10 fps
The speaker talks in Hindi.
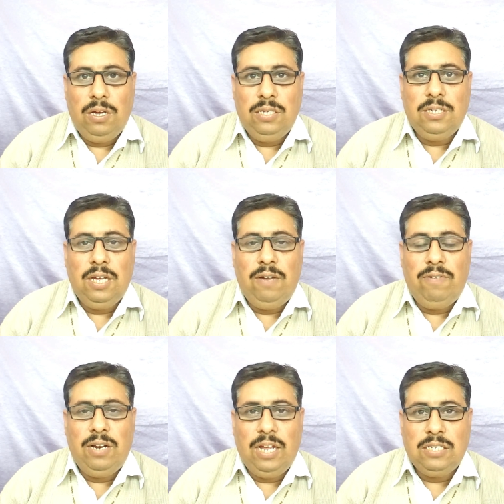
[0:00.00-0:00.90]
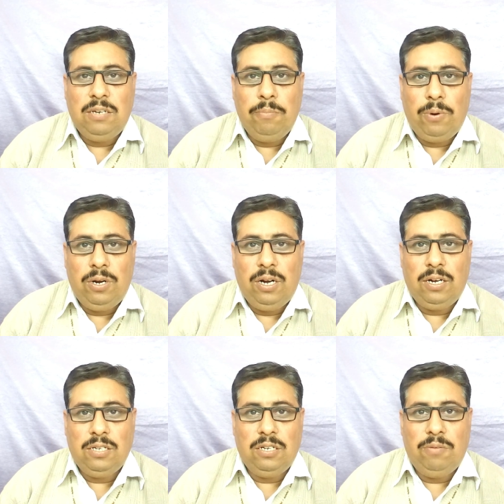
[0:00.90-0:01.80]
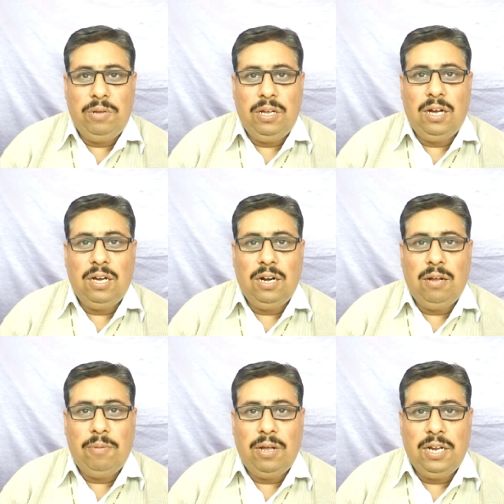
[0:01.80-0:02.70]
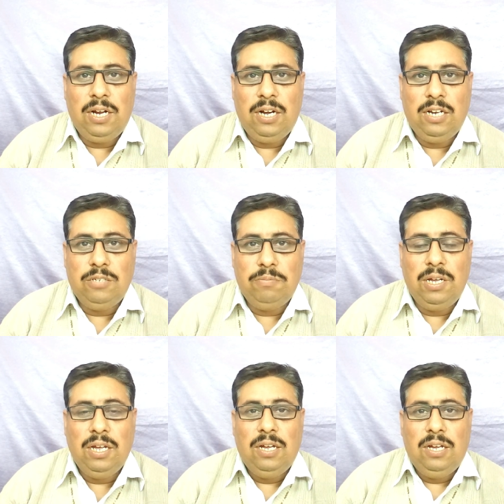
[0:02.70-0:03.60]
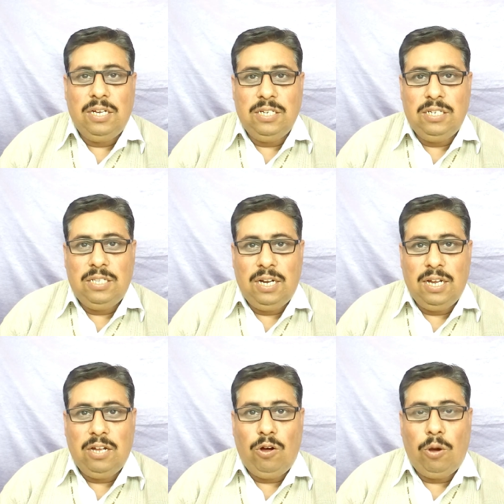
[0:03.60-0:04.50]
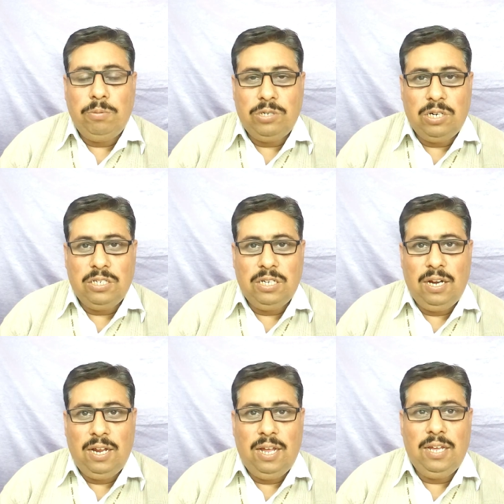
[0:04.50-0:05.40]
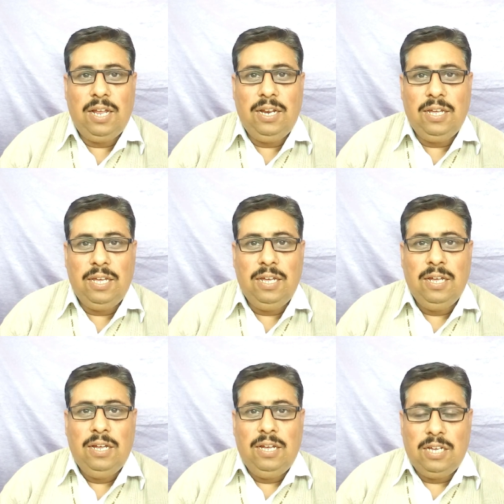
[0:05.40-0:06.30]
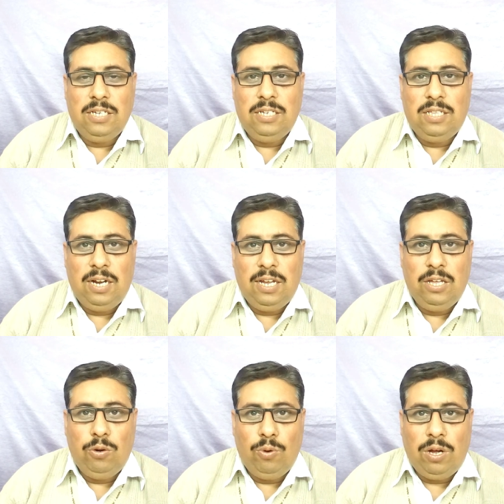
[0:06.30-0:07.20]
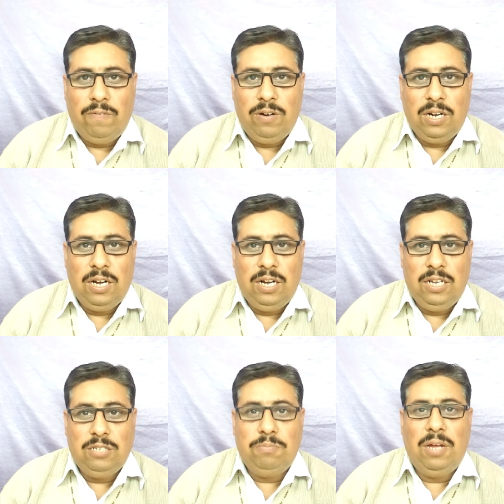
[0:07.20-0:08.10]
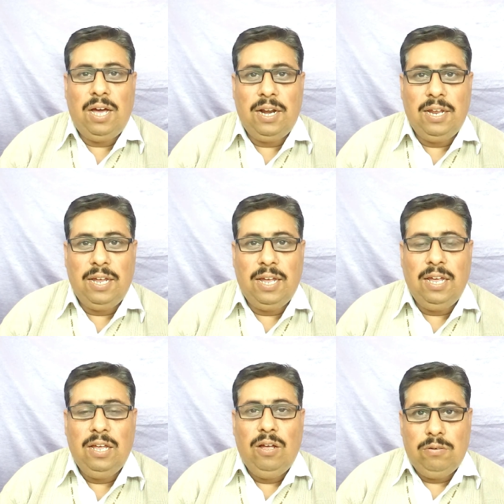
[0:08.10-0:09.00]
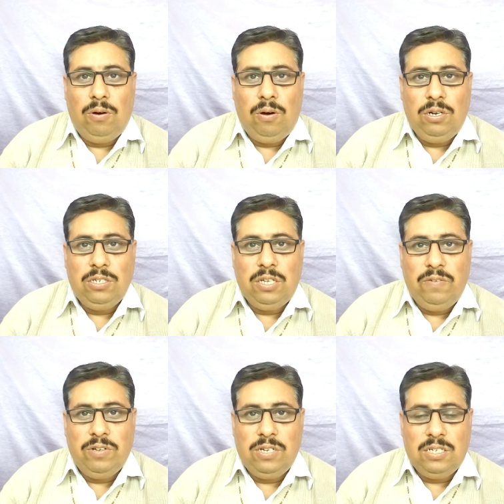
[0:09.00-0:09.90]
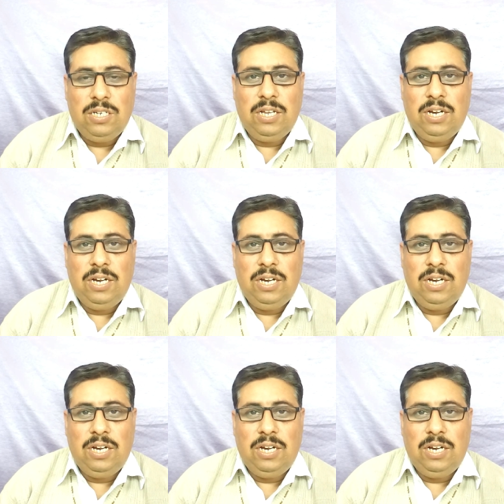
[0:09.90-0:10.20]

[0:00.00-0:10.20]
इसके अलावा नेक्स्ट इम्पॉर्टेंट रीज़न में अगर हमारी किडनीज़ में किसी तरह का ऑब्स्ट्रक्शन है यानी कि किसी तरह की रुकावट किडनीज़ में आ रही है और इसकी वजह से